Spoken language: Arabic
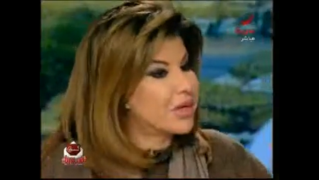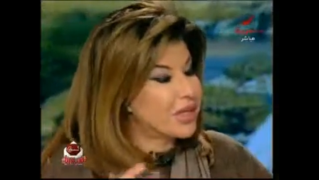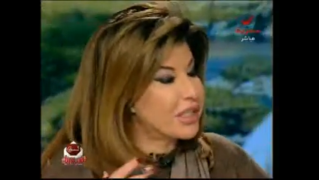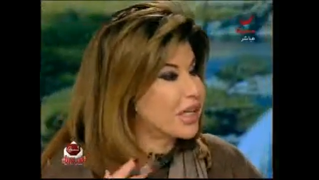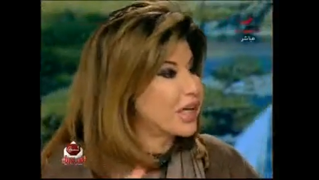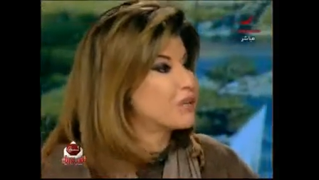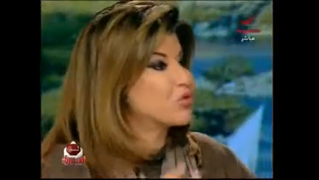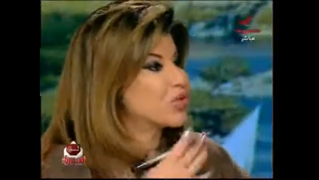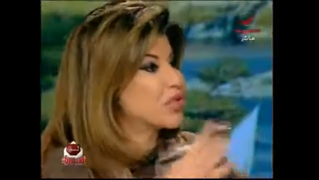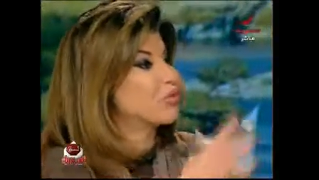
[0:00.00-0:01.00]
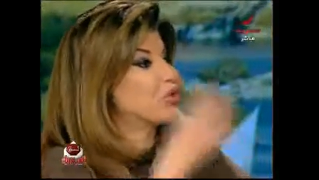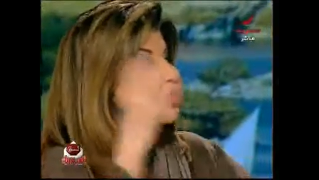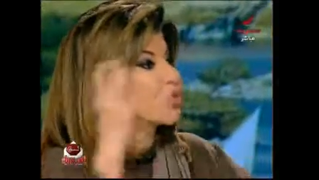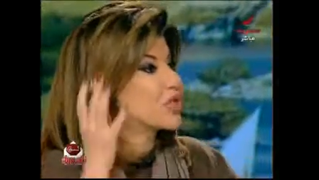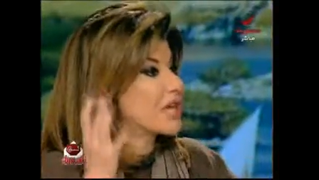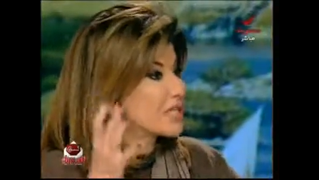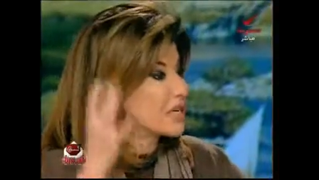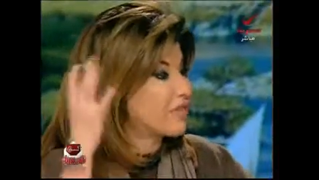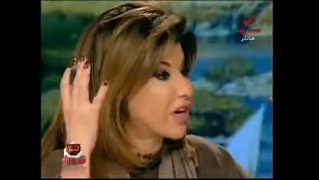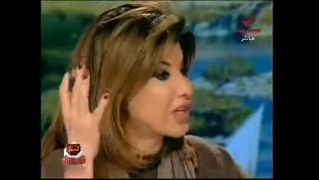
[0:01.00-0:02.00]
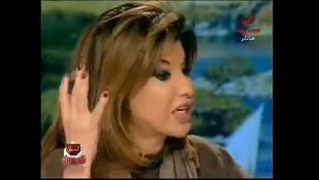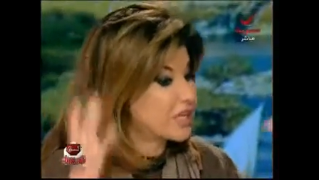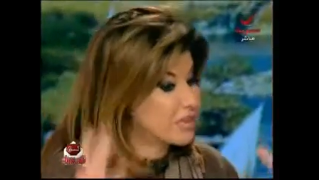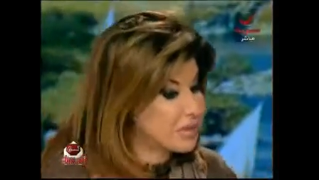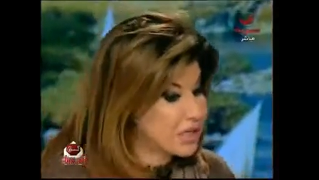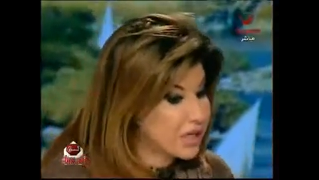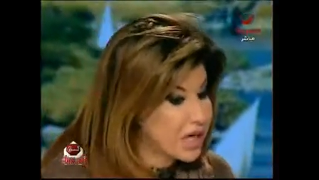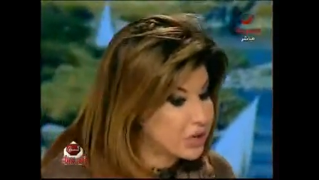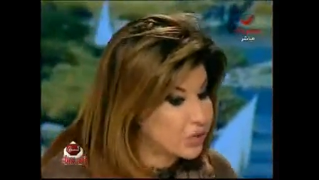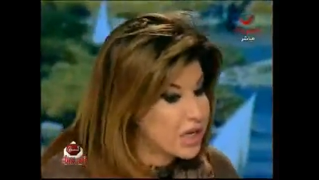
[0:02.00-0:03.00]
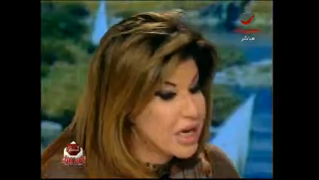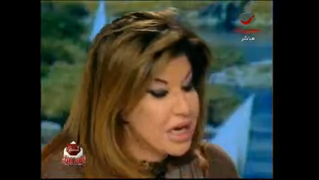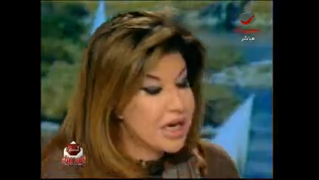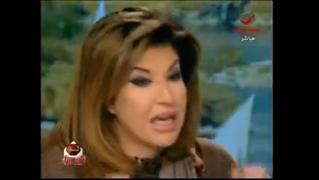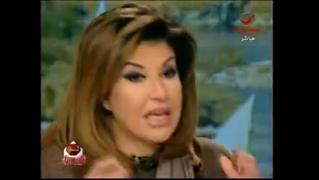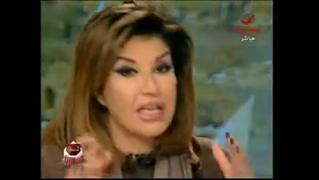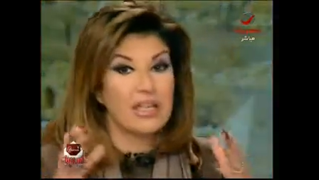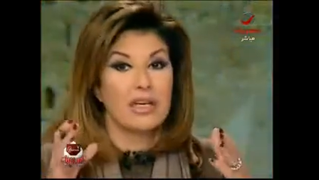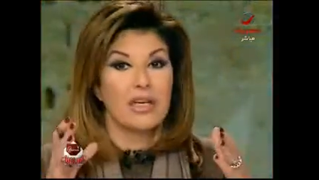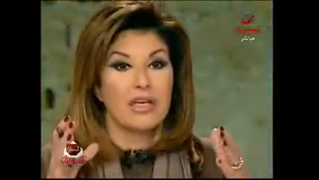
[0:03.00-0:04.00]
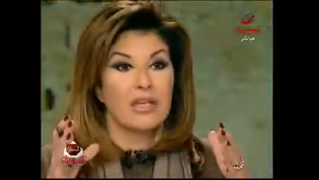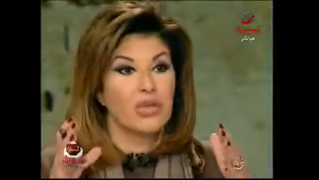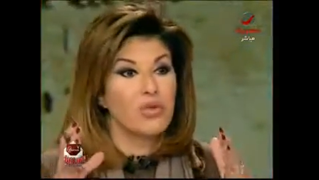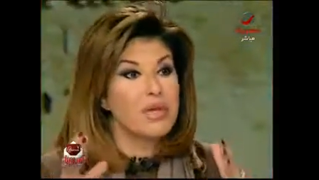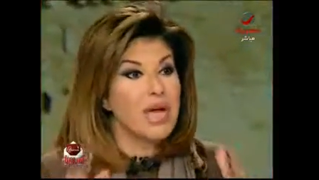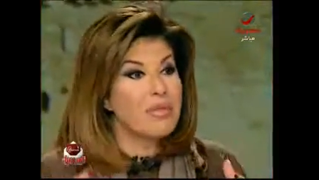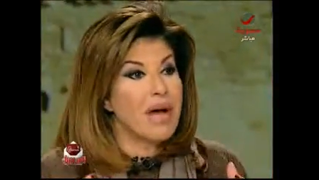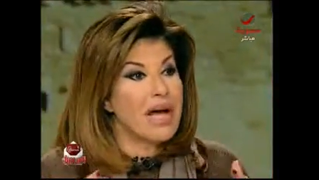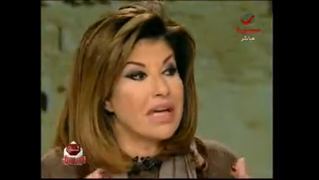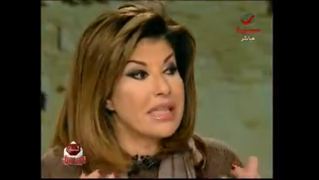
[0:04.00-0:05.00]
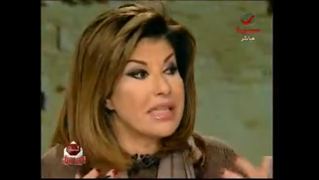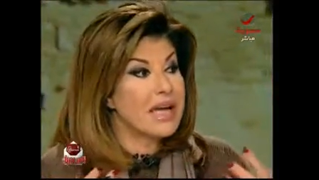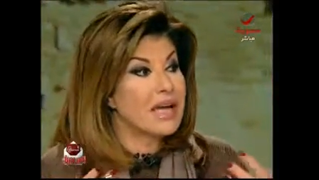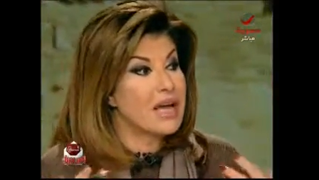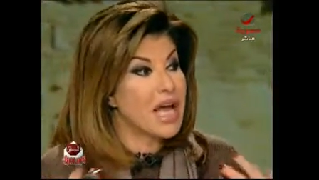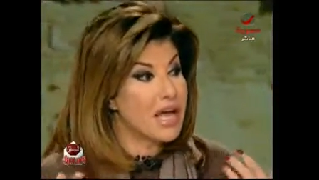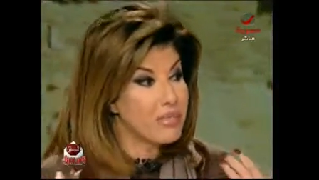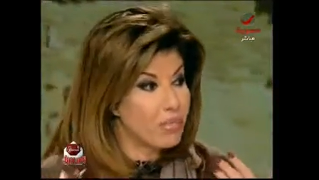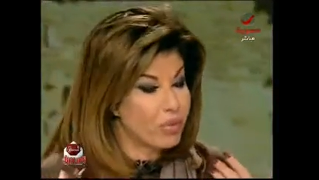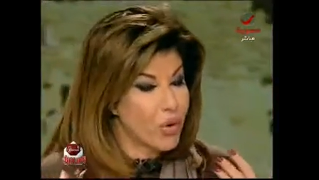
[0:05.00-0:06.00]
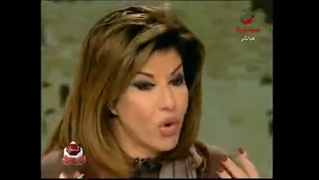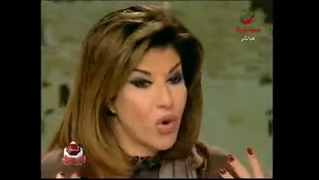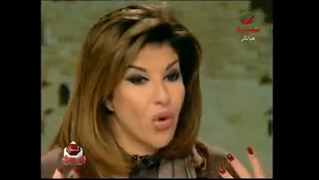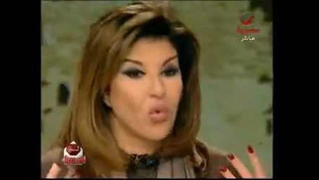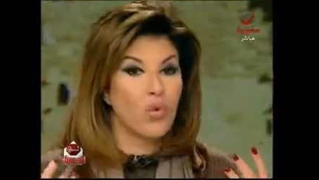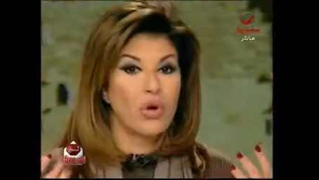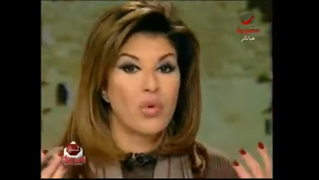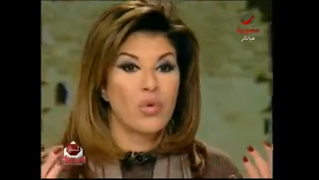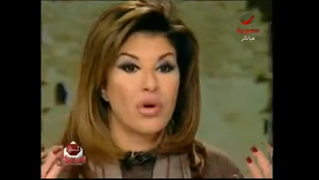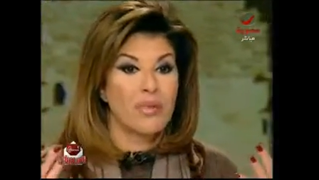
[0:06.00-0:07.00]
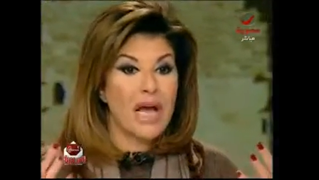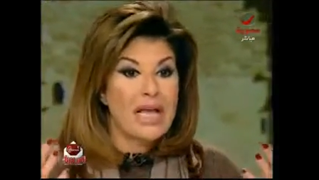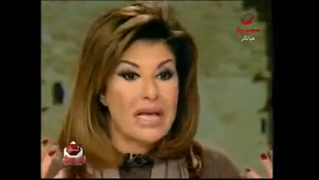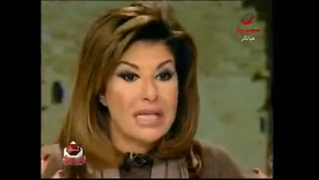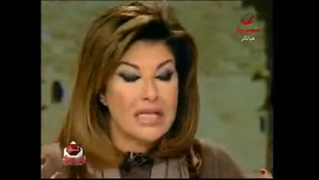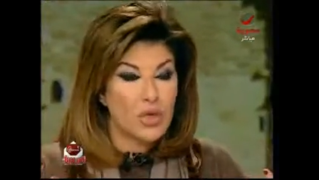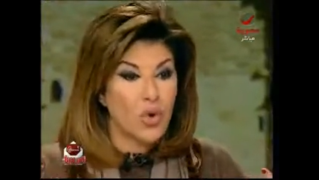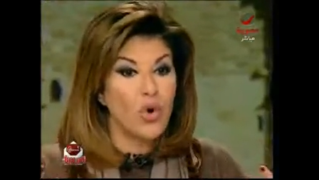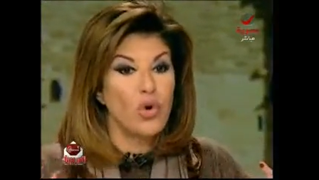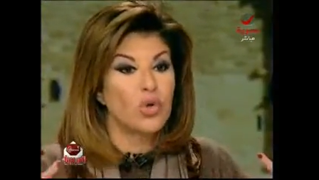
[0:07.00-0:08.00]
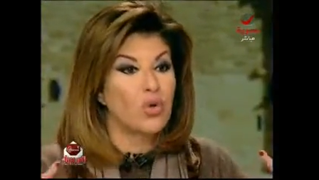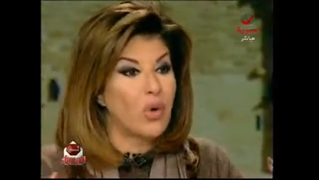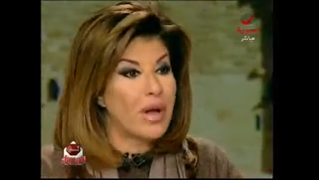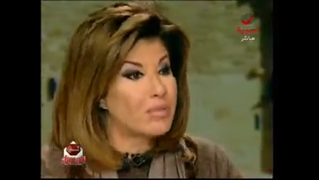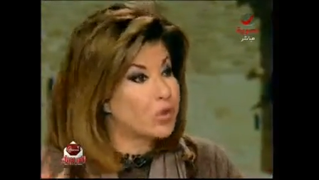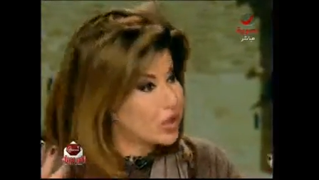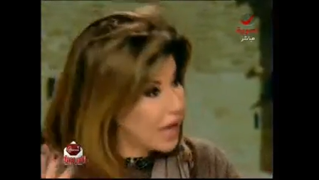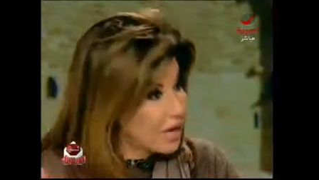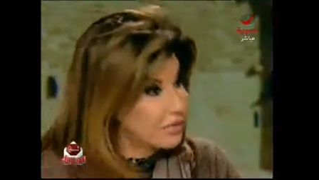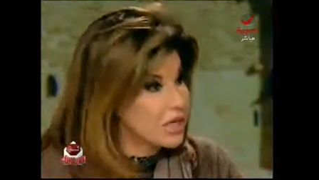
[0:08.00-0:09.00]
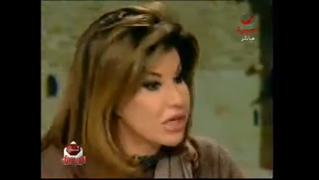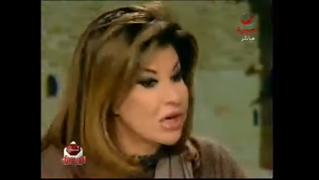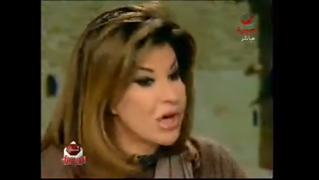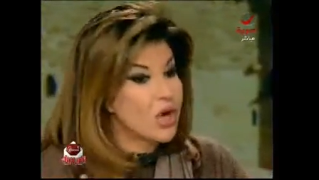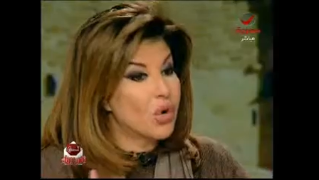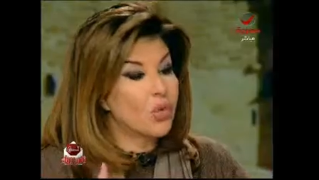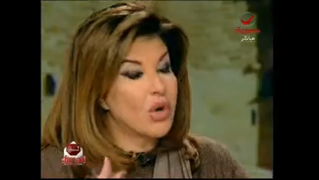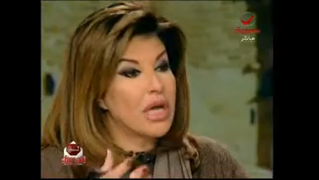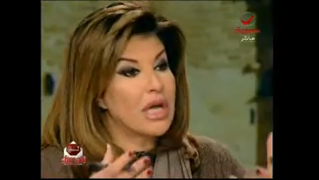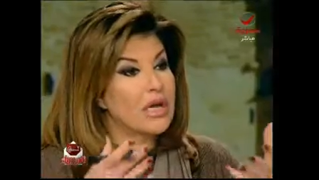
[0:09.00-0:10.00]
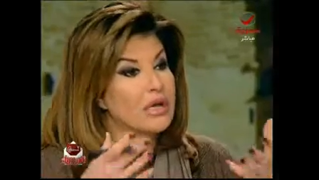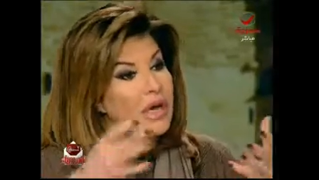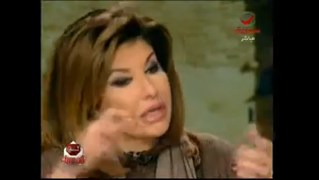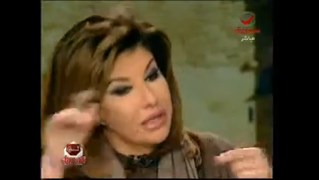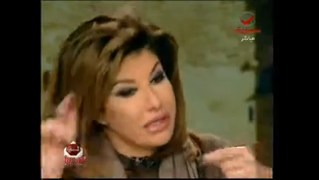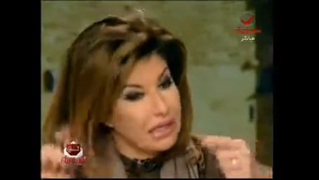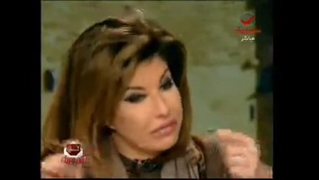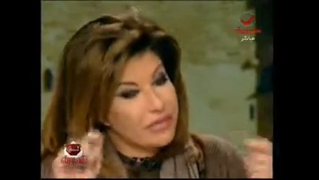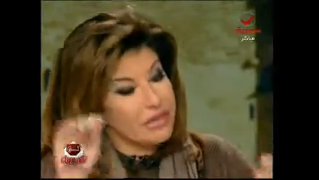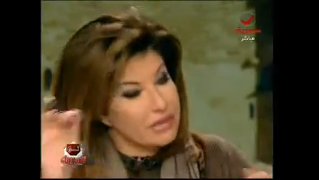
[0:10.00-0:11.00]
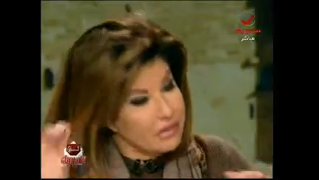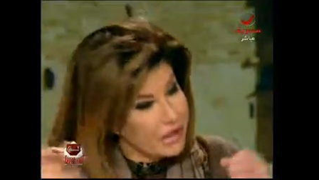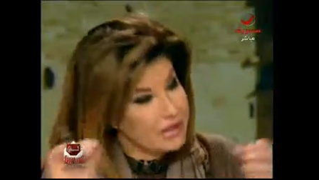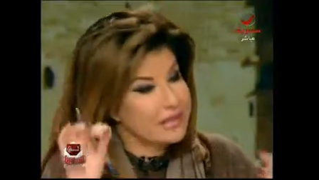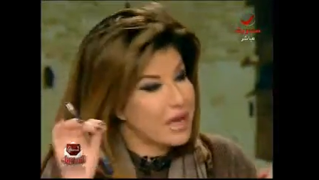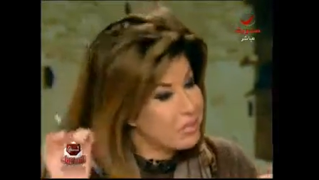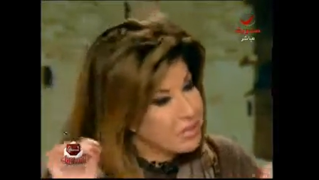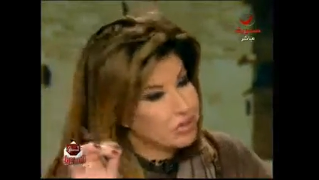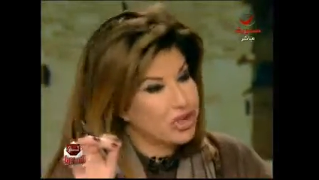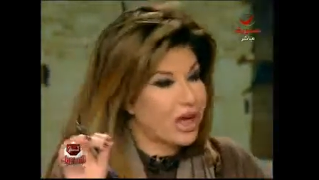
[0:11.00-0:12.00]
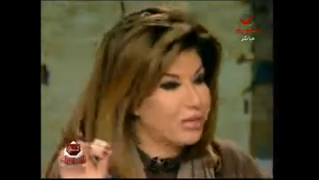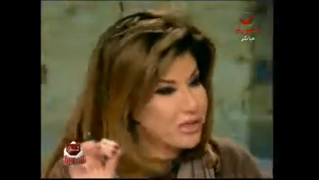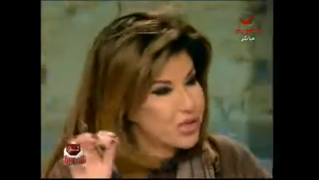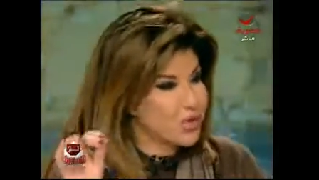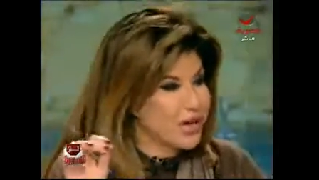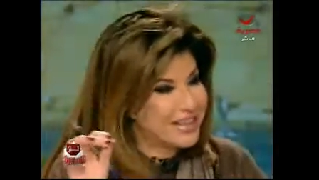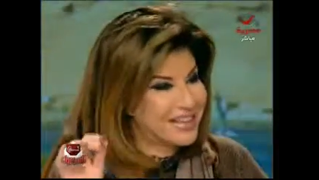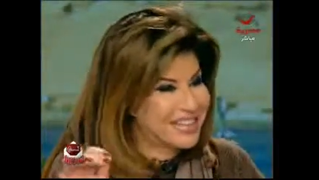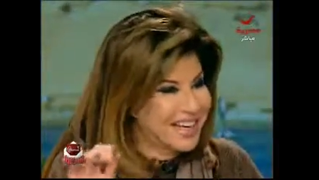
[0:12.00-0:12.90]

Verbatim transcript: اللي رايحين يتعلموا يستمعوا للاستاذ الفقيه الكبير آه. القانوني لكن يوميها بقى انت كنائب ومجلس كله نواب منتخبين ويعني ان كان في جنب منتخبين دي شويه